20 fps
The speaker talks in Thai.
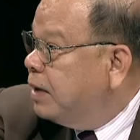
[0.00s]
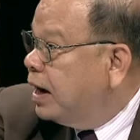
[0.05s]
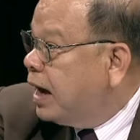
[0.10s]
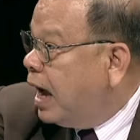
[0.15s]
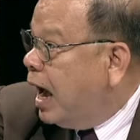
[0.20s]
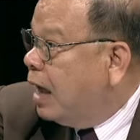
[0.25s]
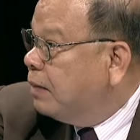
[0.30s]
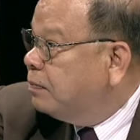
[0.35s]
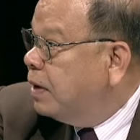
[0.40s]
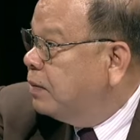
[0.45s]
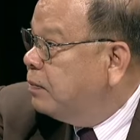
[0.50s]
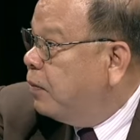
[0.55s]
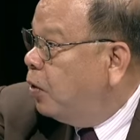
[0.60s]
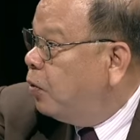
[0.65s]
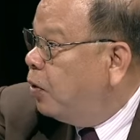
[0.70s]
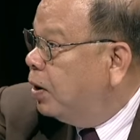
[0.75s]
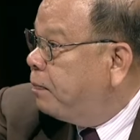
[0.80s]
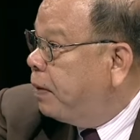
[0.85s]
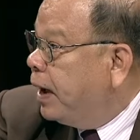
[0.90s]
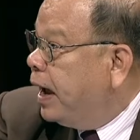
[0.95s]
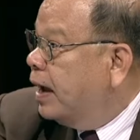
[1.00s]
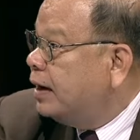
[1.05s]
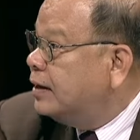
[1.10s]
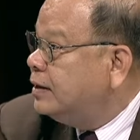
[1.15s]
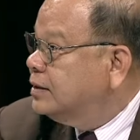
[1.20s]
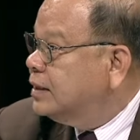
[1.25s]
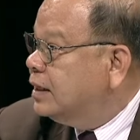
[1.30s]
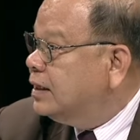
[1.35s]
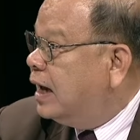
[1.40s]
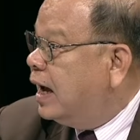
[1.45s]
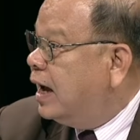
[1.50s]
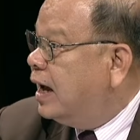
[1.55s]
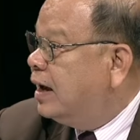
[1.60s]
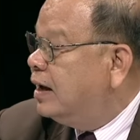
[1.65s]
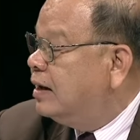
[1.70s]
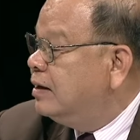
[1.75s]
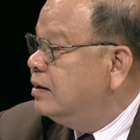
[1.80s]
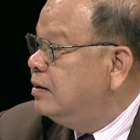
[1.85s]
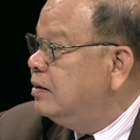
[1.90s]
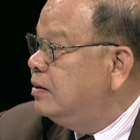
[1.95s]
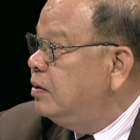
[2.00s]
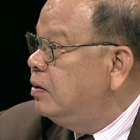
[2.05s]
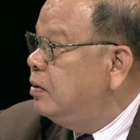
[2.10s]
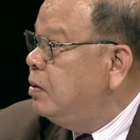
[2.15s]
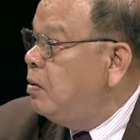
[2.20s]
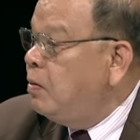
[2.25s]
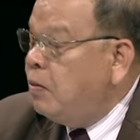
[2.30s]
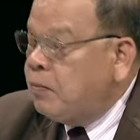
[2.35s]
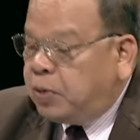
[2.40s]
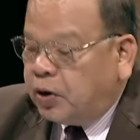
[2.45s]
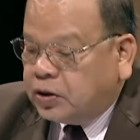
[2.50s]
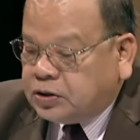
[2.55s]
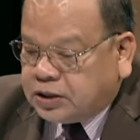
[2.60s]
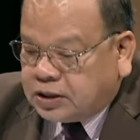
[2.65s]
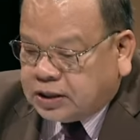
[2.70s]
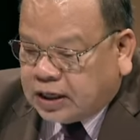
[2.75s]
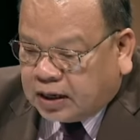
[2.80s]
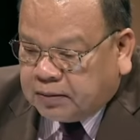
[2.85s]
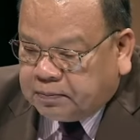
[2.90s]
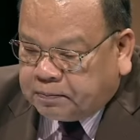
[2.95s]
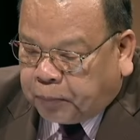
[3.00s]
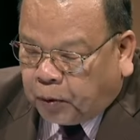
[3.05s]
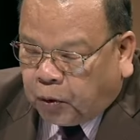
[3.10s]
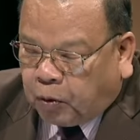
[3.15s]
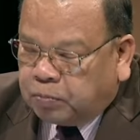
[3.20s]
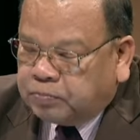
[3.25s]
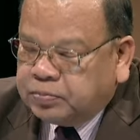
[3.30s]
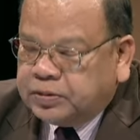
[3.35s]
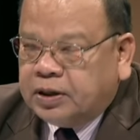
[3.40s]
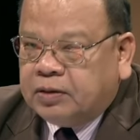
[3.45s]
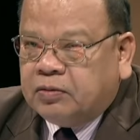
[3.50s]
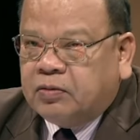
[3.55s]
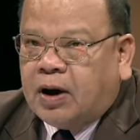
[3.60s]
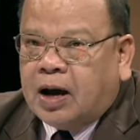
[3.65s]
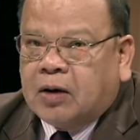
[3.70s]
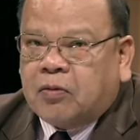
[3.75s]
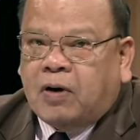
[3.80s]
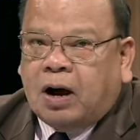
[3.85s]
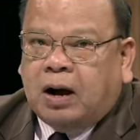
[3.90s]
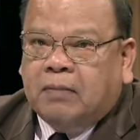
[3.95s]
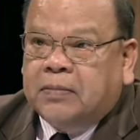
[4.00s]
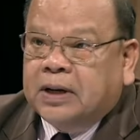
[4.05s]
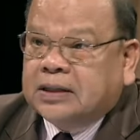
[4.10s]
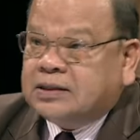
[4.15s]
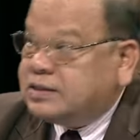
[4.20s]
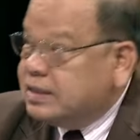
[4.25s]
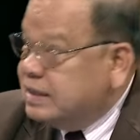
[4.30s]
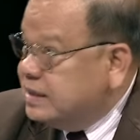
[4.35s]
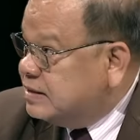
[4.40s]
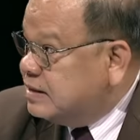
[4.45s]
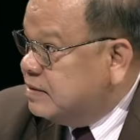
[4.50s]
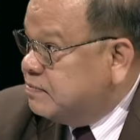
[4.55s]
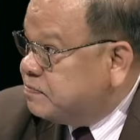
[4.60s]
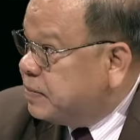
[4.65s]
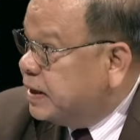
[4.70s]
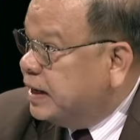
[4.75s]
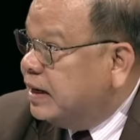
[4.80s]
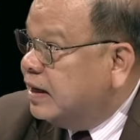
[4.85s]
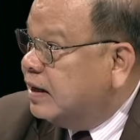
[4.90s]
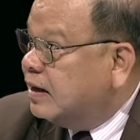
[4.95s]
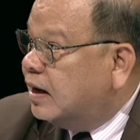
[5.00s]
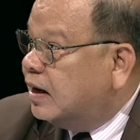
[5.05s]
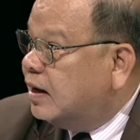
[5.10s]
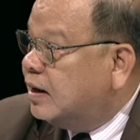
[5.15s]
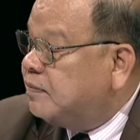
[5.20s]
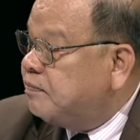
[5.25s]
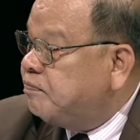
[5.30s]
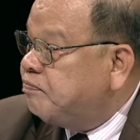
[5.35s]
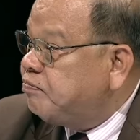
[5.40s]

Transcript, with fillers: บางอาจมาบอกว่าแพ้หรือชนะครับ เพราะฉะนั้นผมเนี่ยว่าความมา 40 ปีนะฮะ